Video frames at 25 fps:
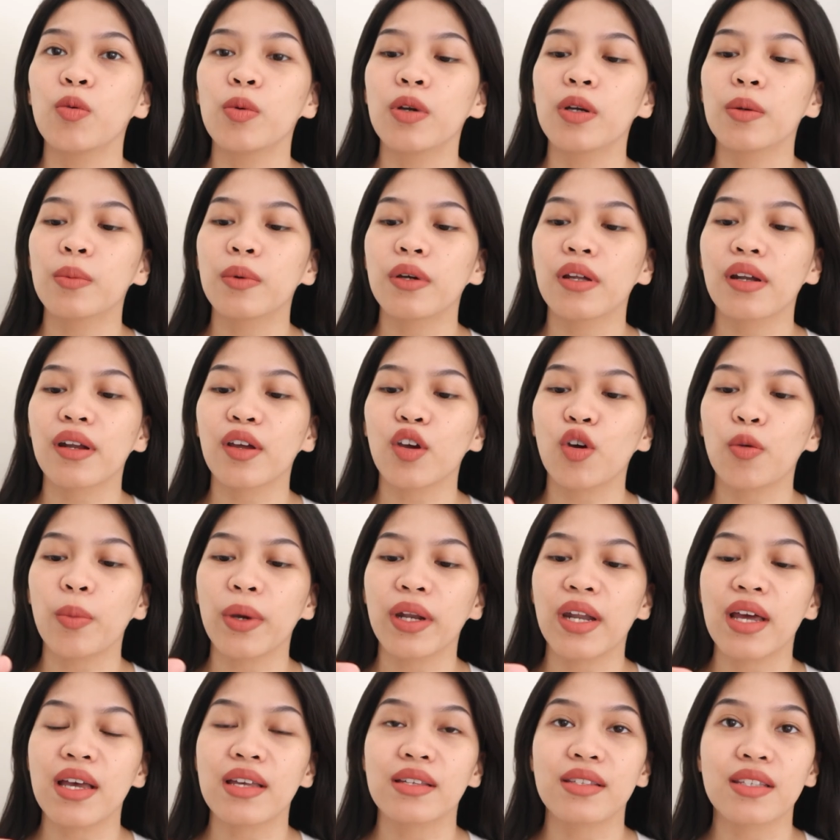bener-bener
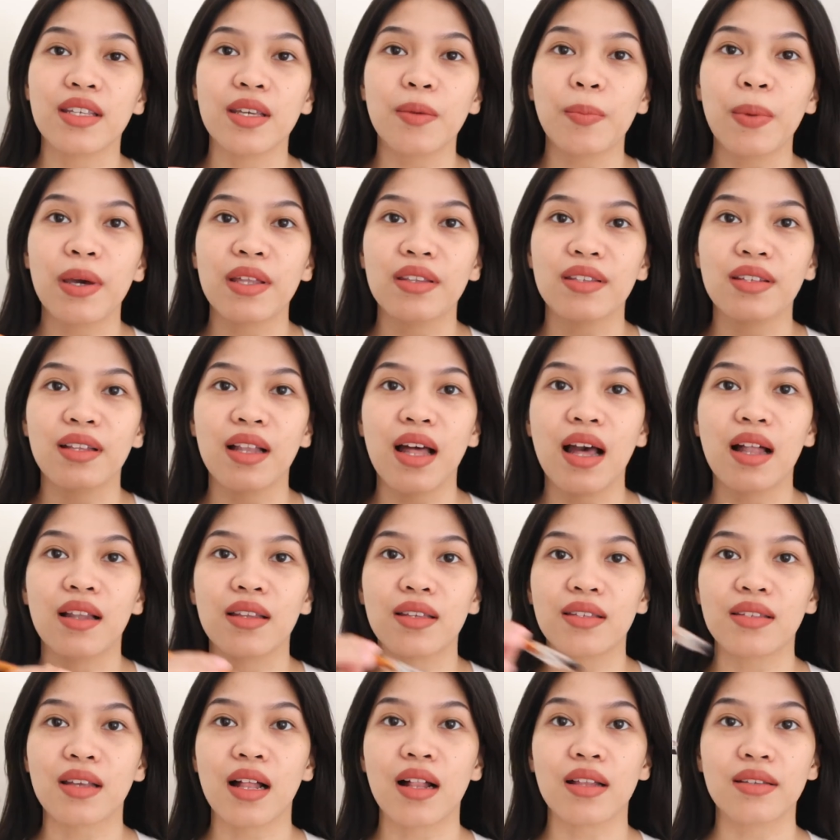rekomendasi pensil
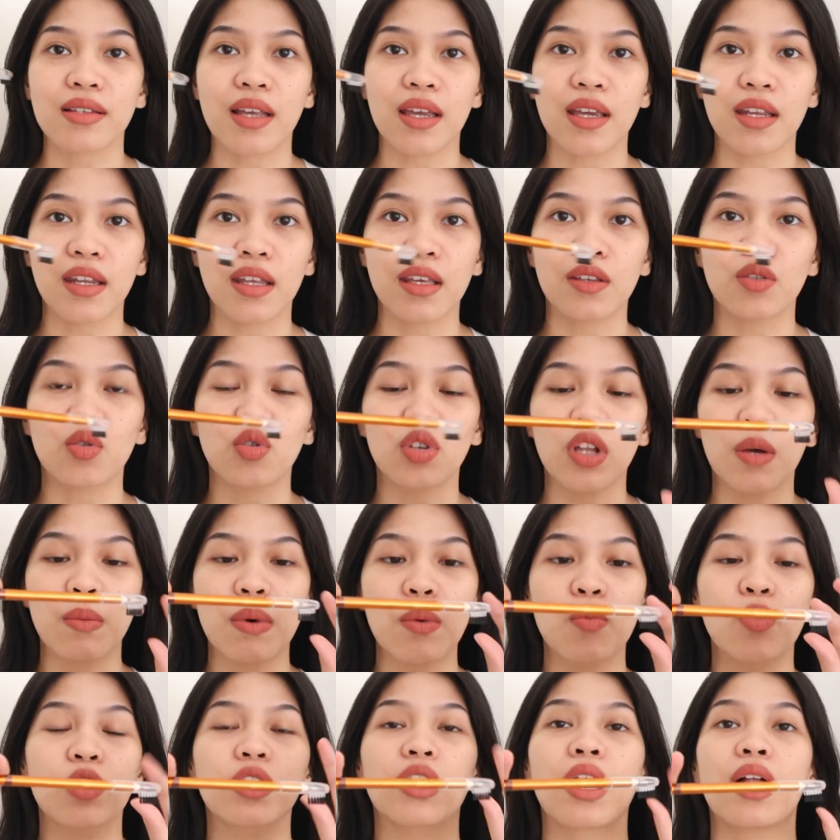alis salsa ini
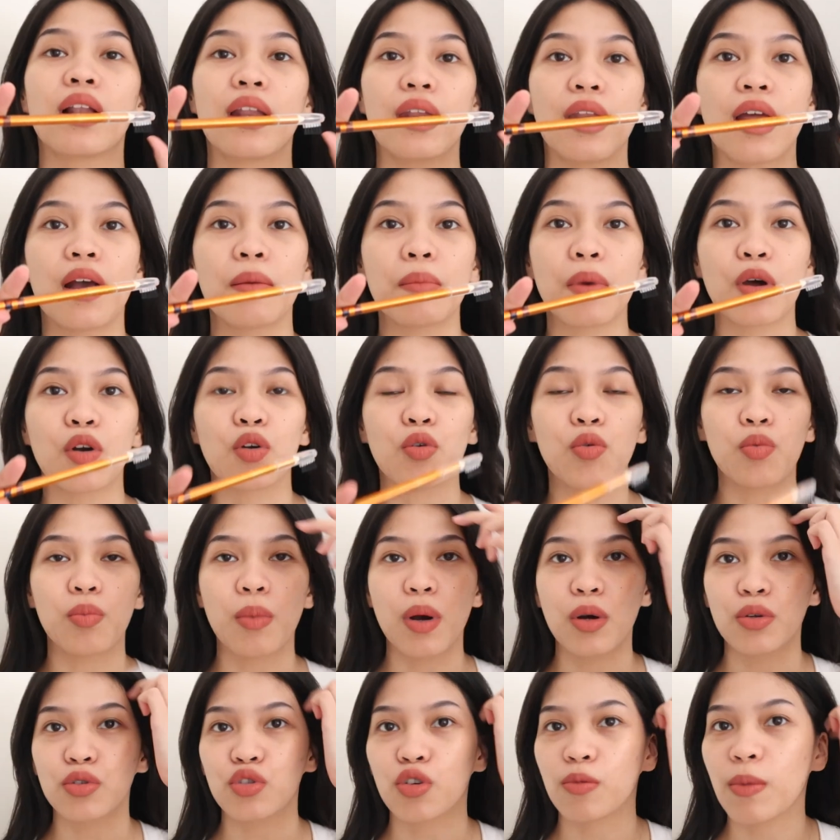Terutama buat kalian yang baru
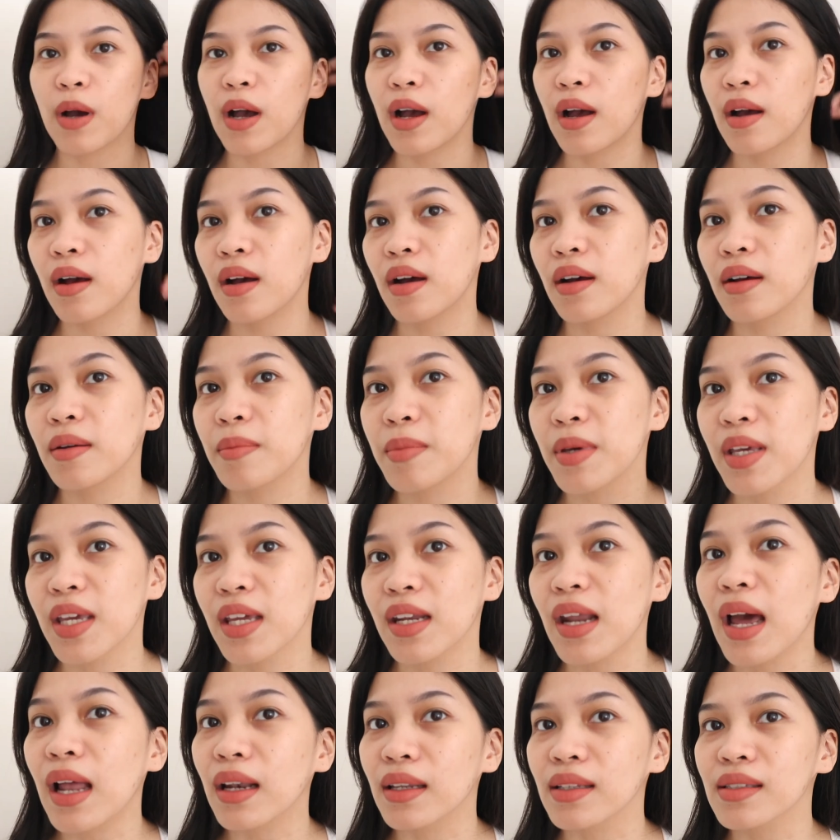mau coba uh,
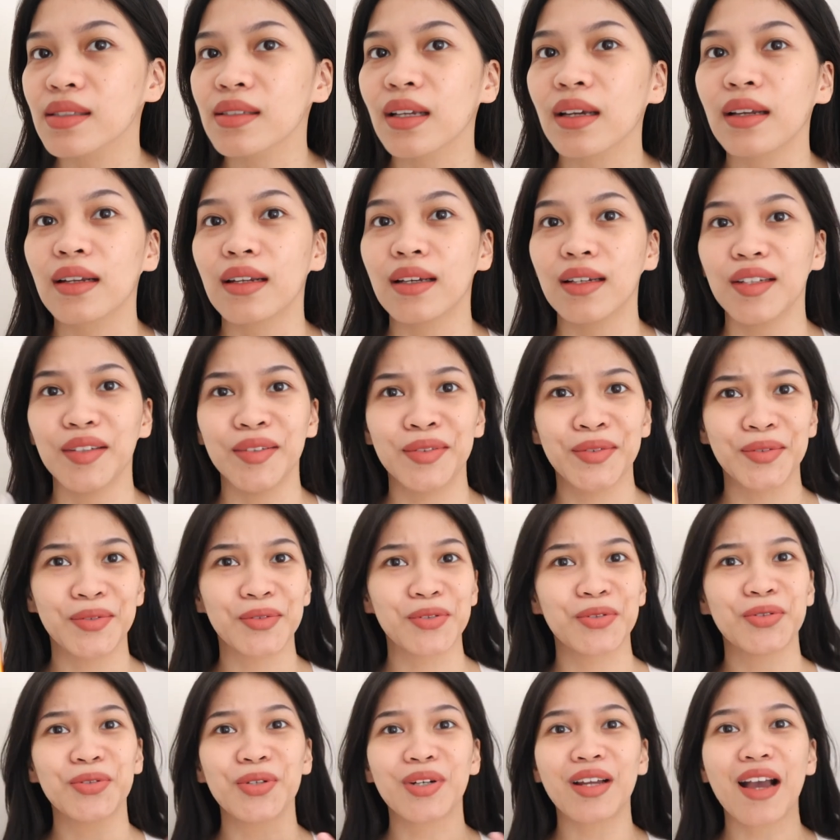bikin alis Karena
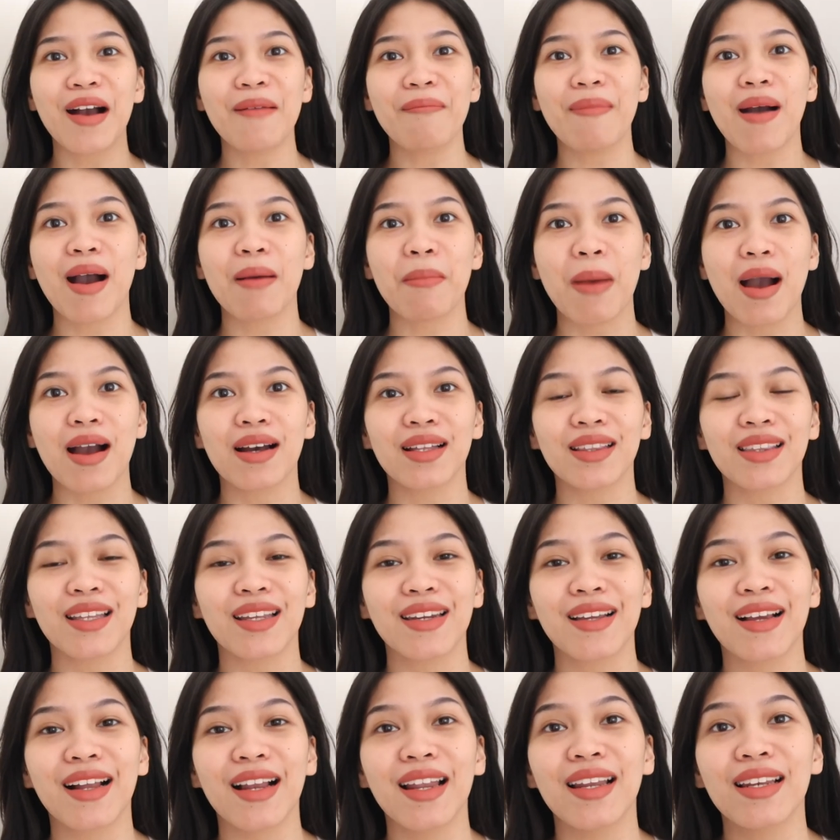jujur gampang banget
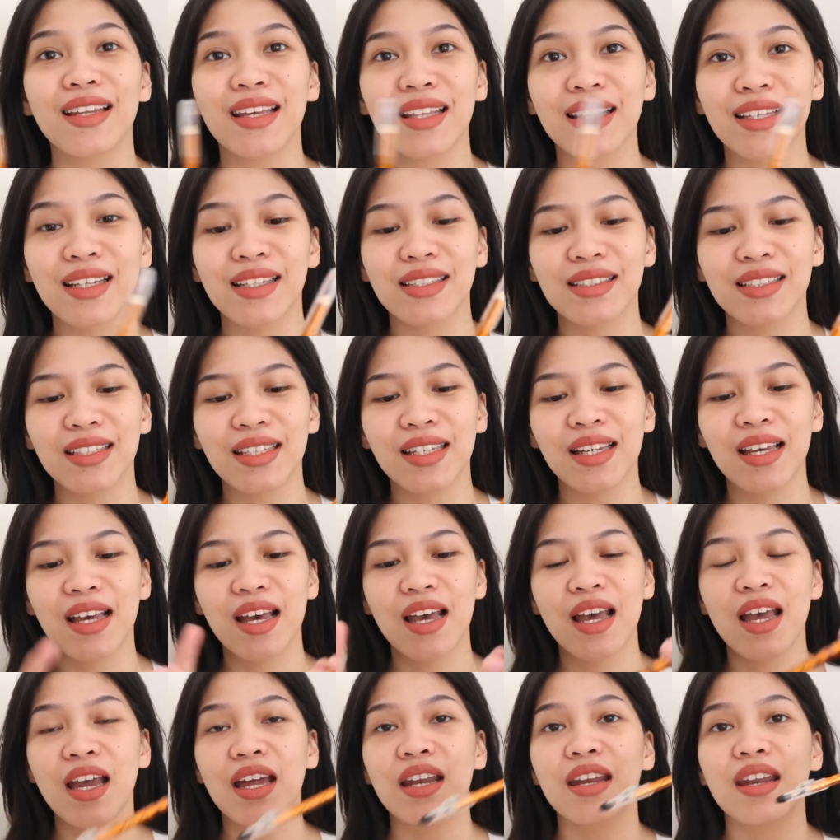Tadi kalian lihat gak sih?
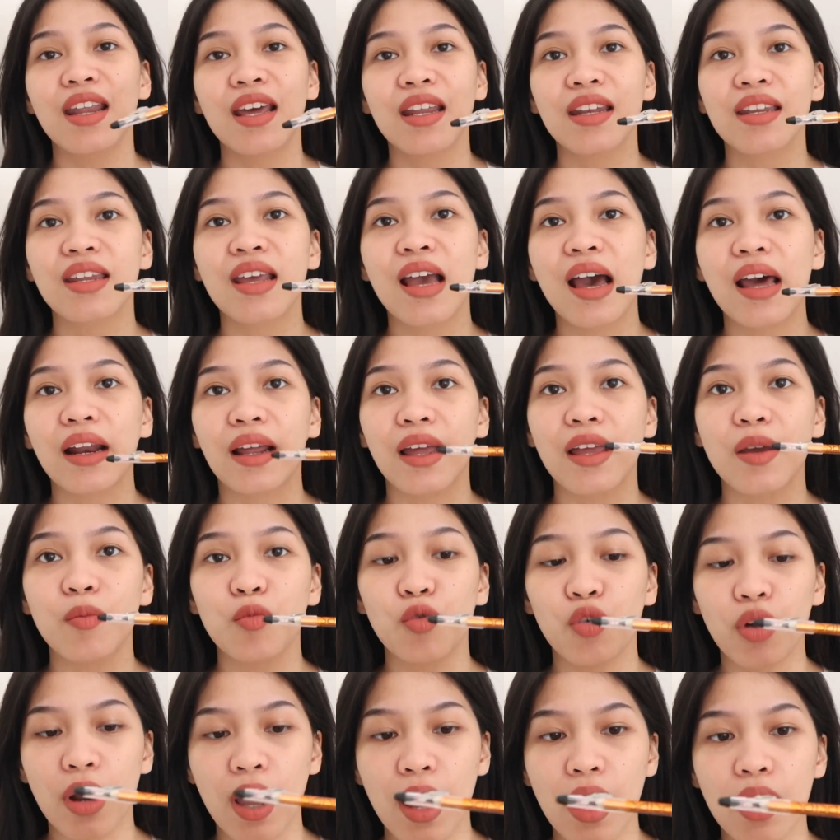Dan dia harganya
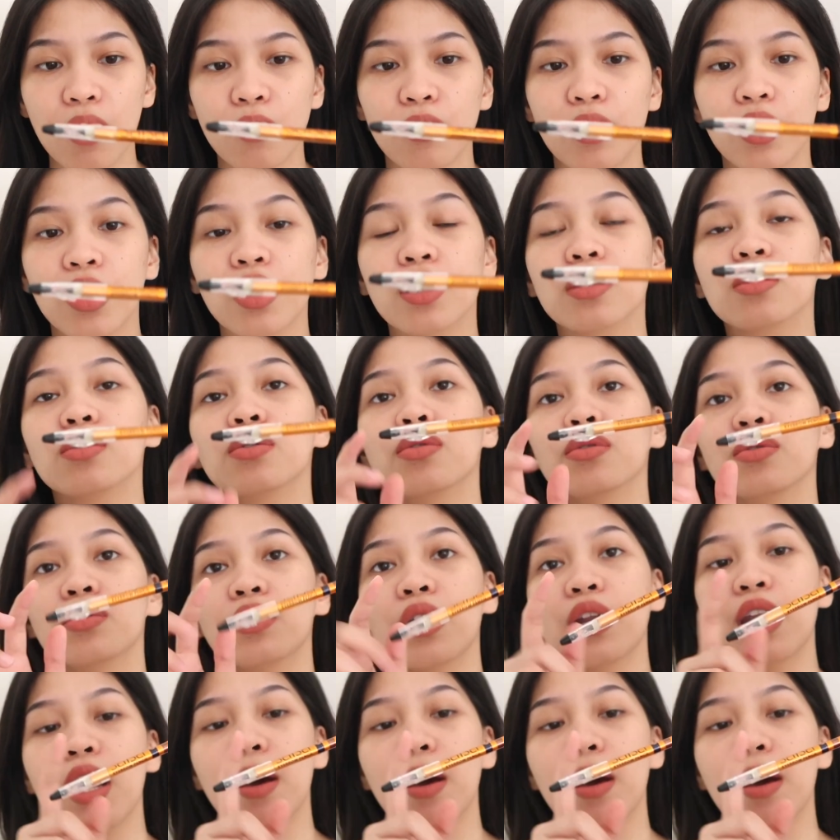murah Udah gitu udah